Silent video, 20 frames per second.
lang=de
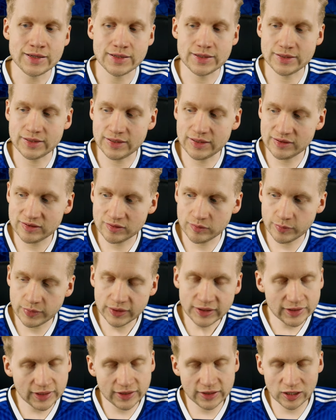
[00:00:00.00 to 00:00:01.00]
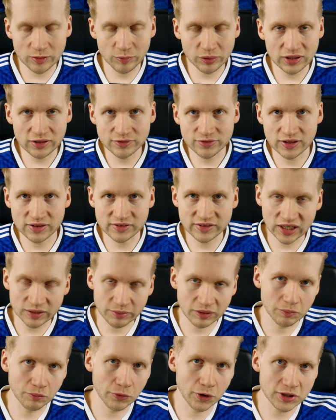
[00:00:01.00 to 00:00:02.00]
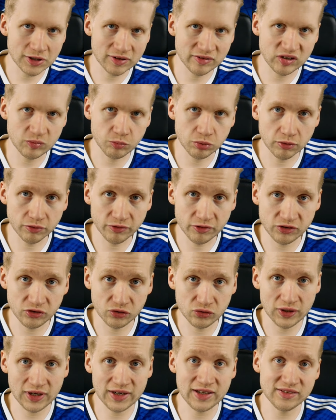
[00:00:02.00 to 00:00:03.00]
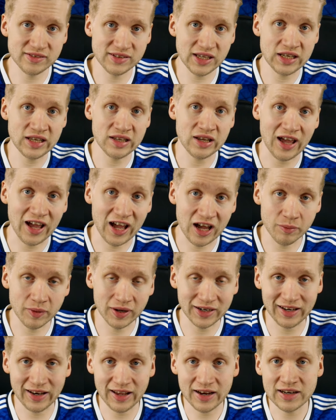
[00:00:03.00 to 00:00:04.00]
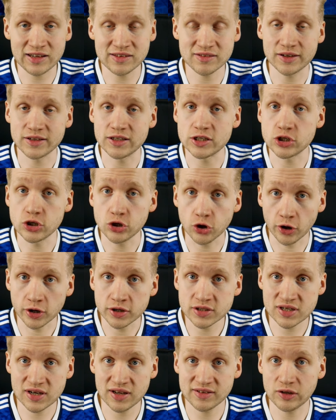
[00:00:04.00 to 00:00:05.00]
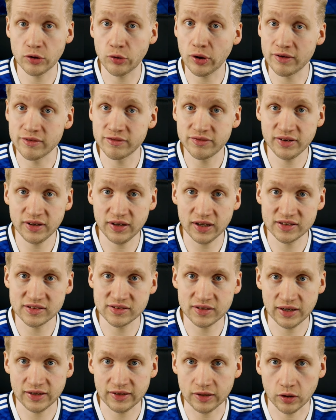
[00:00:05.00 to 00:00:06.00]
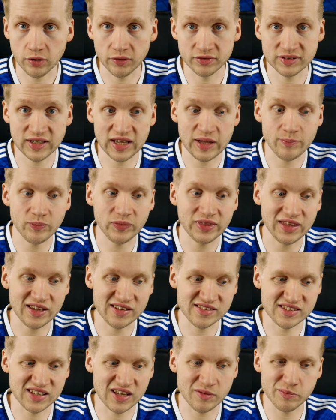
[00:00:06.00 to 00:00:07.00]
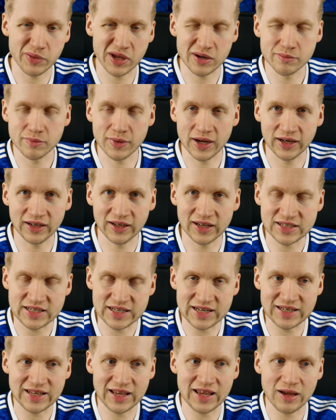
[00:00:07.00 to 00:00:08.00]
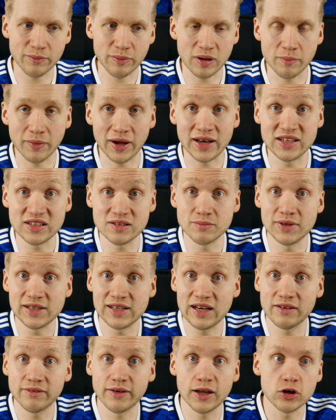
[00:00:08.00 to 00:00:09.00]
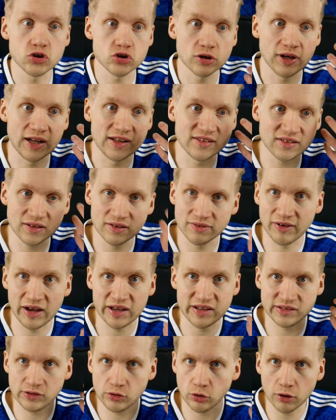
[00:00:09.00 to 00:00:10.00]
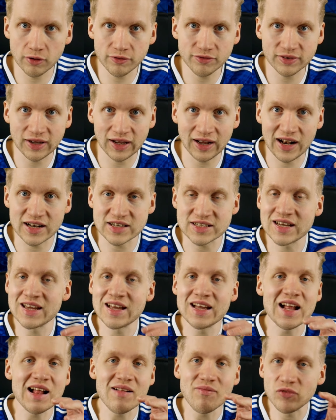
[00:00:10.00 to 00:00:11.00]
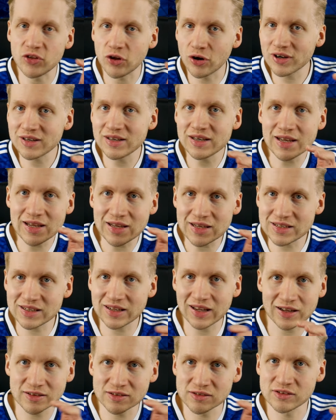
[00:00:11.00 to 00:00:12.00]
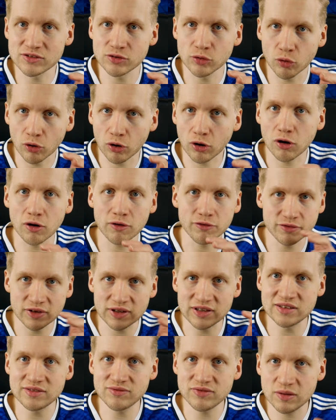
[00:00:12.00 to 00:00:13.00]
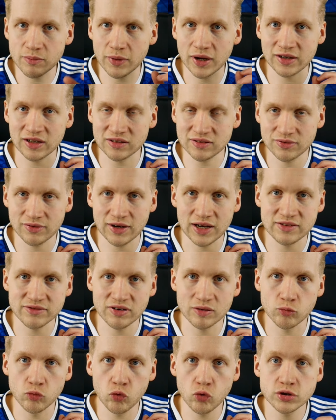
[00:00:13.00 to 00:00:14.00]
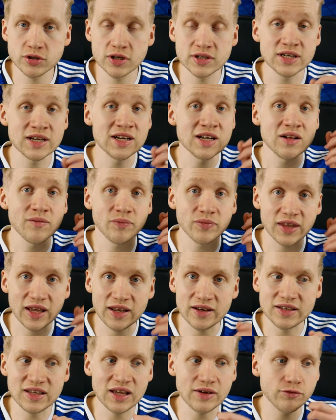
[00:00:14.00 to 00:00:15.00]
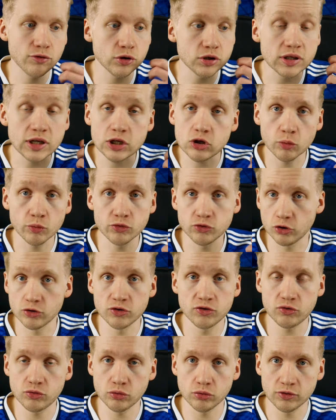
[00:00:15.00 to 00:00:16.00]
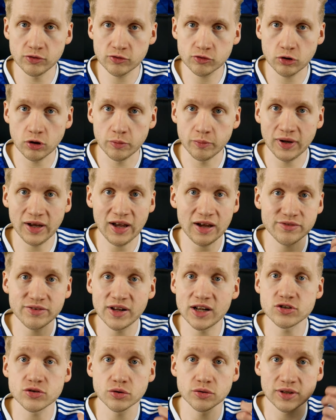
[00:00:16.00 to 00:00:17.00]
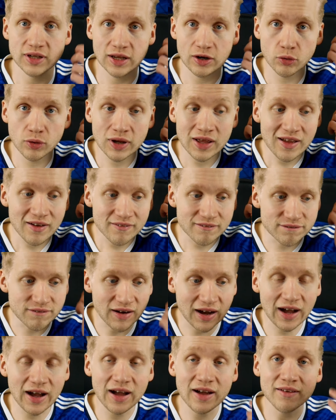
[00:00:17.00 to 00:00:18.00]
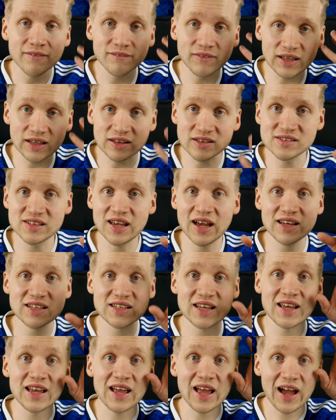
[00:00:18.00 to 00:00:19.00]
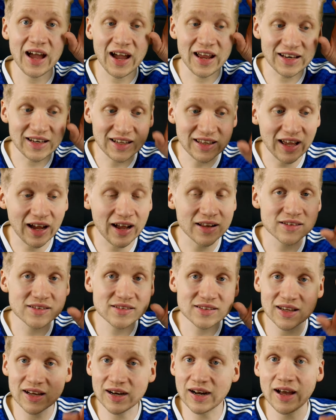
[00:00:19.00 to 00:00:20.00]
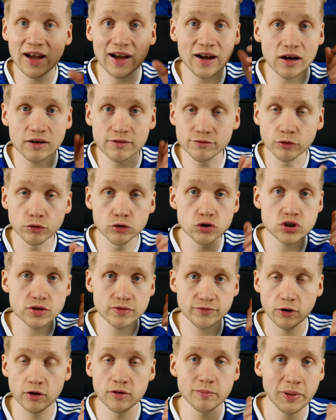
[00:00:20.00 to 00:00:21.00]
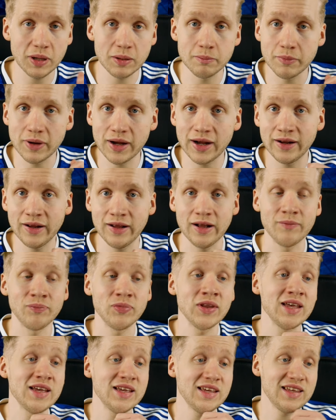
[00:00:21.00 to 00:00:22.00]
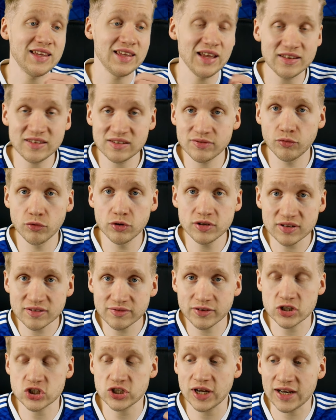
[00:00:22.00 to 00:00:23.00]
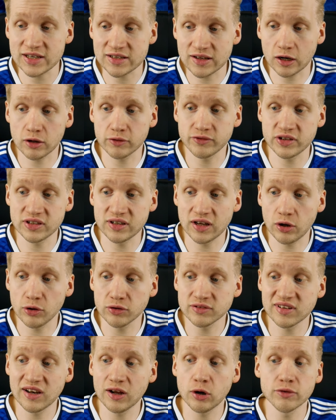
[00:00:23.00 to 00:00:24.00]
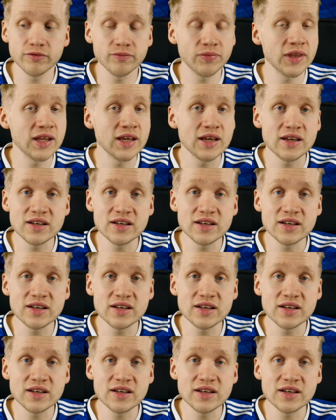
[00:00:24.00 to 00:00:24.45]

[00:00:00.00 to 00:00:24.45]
in diesem Mitgliederbrief gesagt, man möchte sich professionalisieren, aber gleichzeitig könnte das auch ein Fingerzeig darauf sein, dass der Ben Manga Deal, der ja bei manchen mittlerweile schon als quasi off galt, noch nicht ganz so off ist, wie man das vielleicht vermutet, denn der wird nicht umsonst zu uns kommen. Rafael Tonello war, wie gesagt, ein ganz klarer Wunsch von Ben Manga. Jetzt wird es wahrscheinlich darauf hinauslaufen,